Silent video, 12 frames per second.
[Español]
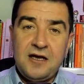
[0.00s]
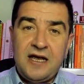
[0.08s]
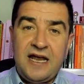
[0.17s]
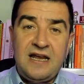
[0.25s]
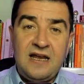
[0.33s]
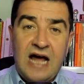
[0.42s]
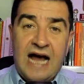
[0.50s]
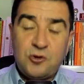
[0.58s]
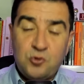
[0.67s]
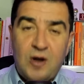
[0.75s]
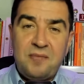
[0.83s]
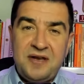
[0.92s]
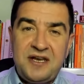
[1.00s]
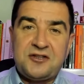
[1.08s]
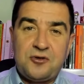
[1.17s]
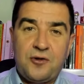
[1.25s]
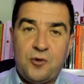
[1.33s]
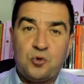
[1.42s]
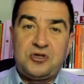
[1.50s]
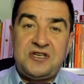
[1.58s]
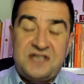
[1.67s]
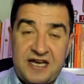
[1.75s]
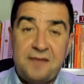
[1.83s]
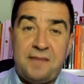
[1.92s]
El actual ministro de
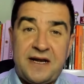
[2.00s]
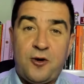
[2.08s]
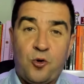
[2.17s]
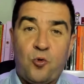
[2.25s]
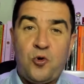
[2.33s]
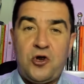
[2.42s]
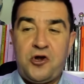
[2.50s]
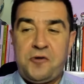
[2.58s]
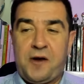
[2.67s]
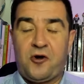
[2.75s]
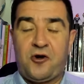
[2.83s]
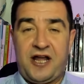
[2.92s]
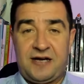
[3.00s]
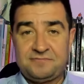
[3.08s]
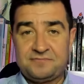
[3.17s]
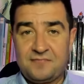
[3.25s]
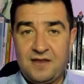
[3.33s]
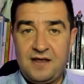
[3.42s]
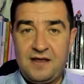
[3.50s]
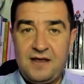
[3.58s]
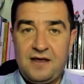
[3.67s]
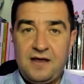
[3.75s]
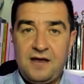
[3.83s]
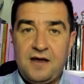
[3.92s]
Justicia, que es Mariano Cunio Libarona,
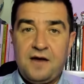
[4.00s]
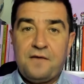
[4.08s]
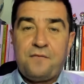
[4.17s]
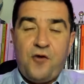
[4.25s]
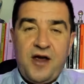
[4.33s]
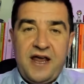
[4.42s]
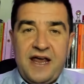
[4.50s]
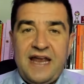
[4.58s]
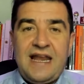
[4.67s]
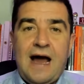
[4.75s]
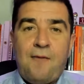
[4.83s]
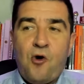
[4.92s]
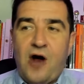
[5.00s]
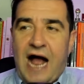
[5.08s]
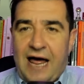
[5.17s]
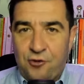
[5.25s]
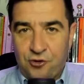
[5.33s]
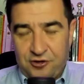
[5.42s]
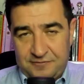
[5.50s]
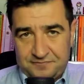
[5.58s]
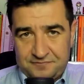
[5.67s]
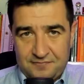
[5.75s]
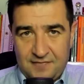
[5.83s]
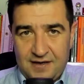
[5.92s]
fue el abogado
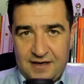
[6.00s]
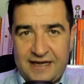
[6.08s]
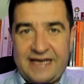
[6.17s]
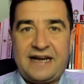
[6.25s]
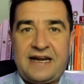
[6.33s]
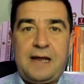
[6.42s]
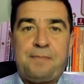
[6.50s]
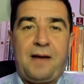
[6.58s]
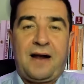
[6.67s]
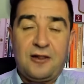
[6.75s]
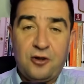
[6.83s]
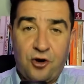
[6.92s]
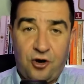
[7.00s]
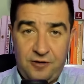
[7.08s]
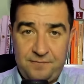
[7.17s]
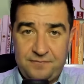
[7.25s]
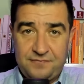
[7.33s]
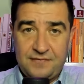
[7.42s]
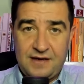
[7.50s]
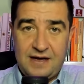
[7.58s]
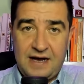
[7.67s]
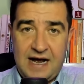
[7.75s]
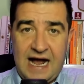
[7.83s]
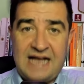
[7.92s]
que respaldó,
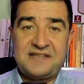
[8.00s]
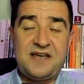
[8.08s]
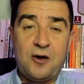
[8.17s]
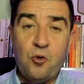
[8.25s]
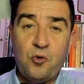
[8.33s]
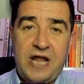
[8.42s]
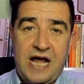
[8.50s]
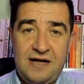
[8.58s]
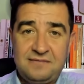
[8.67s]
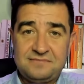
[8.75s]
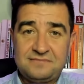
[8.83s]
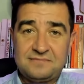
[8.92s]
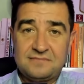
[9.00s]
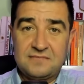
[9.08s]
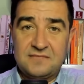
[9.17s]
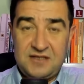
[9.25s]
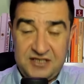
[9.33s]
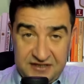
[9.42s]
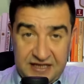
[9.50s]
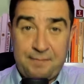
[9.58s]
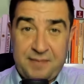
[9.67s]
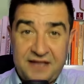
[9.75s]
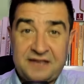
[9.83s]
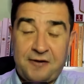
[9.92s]
asegura, y
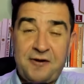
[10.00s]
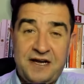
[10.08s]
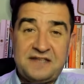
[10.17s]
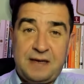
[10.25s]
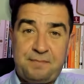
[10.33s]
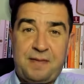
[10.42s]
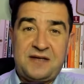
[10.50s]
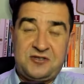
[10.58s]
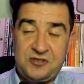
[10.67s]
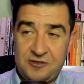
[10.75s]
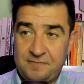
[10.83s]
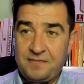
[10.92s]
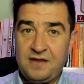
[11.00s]
Tapia estaba en ese espacio,